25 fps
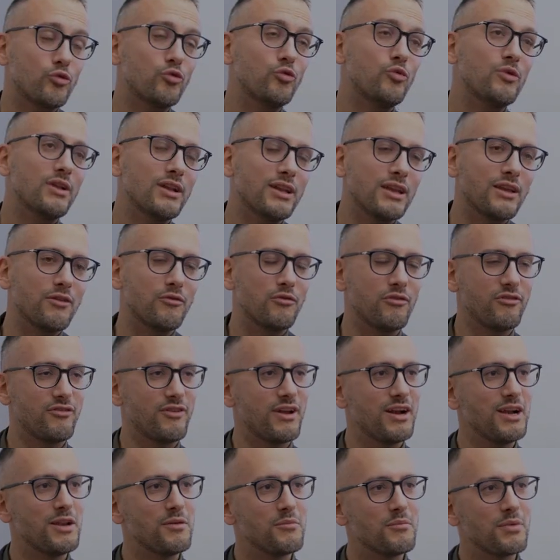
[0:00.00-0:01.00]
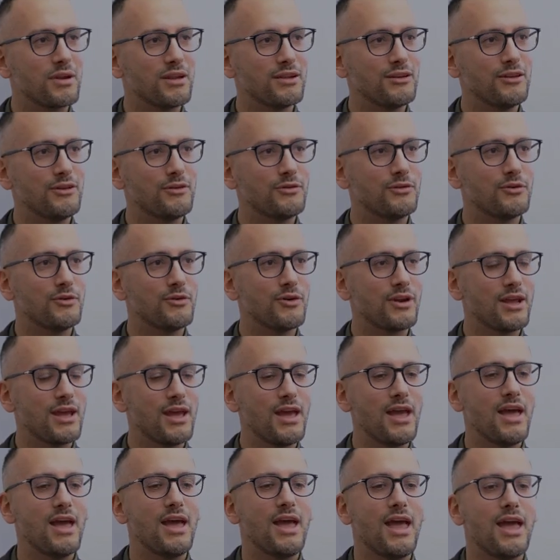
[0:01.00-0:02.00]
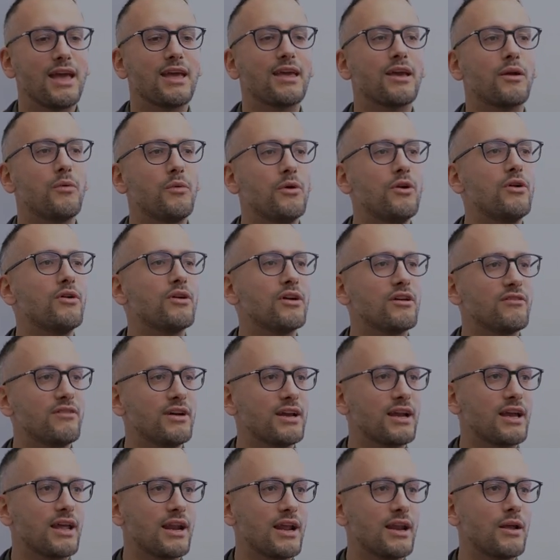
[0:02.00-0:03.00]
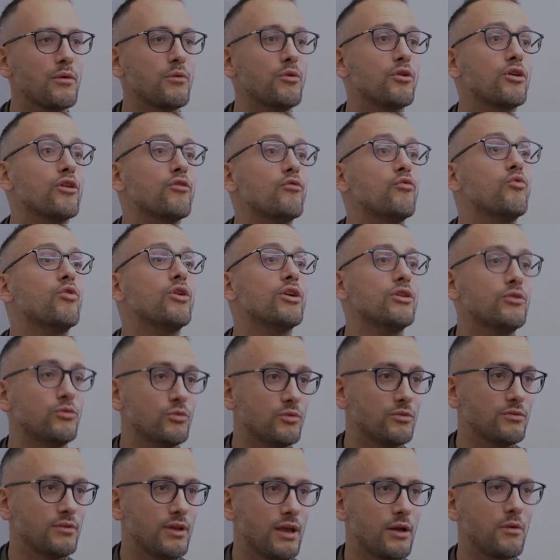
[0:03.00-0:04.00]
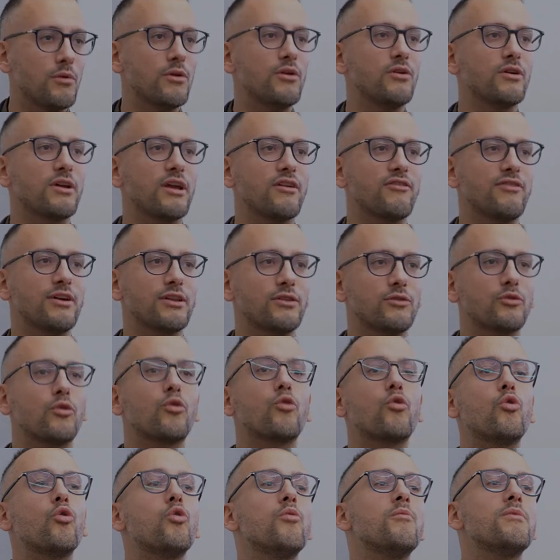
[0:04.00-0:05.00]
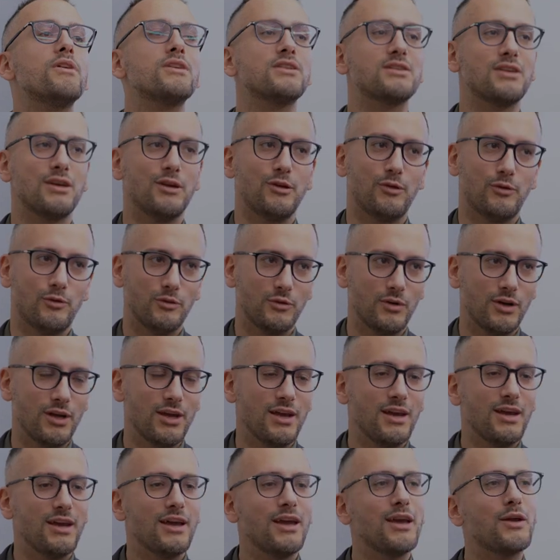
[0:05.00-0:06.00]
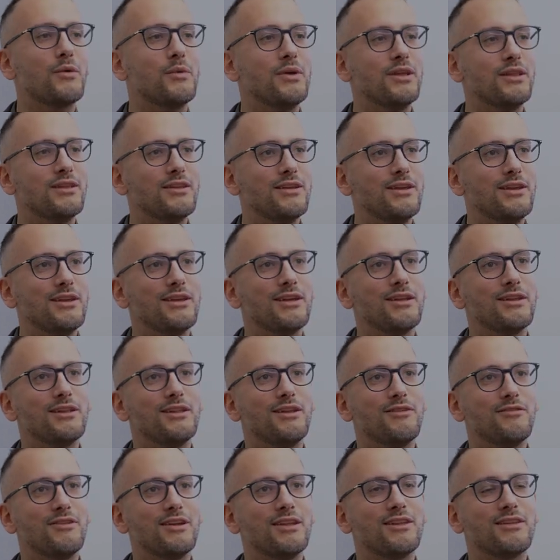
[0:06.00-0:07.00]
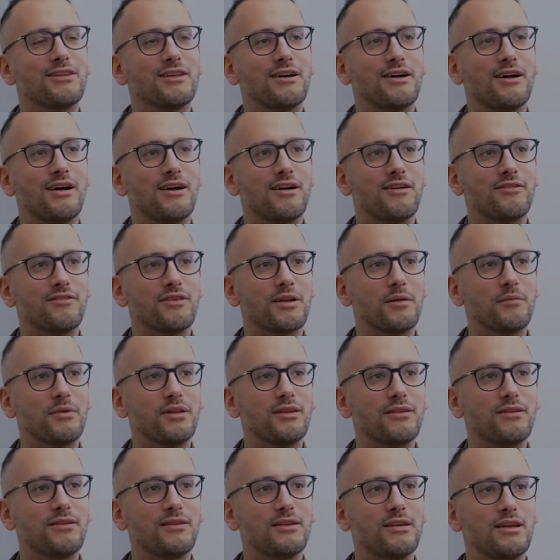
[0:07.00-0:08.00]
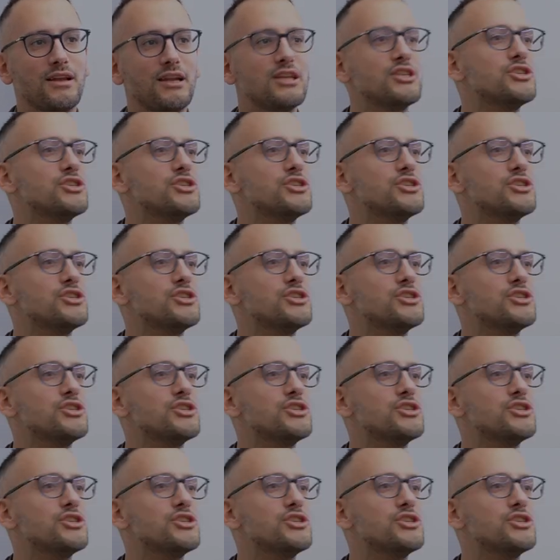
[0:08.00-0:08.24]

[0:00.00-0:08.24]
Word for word: fortuna di chi vuol fare l'imprenditore è che quello che vai a creare è quello che vuoi tu, è quello che hai fatto come sei tu e quindi diventa veramente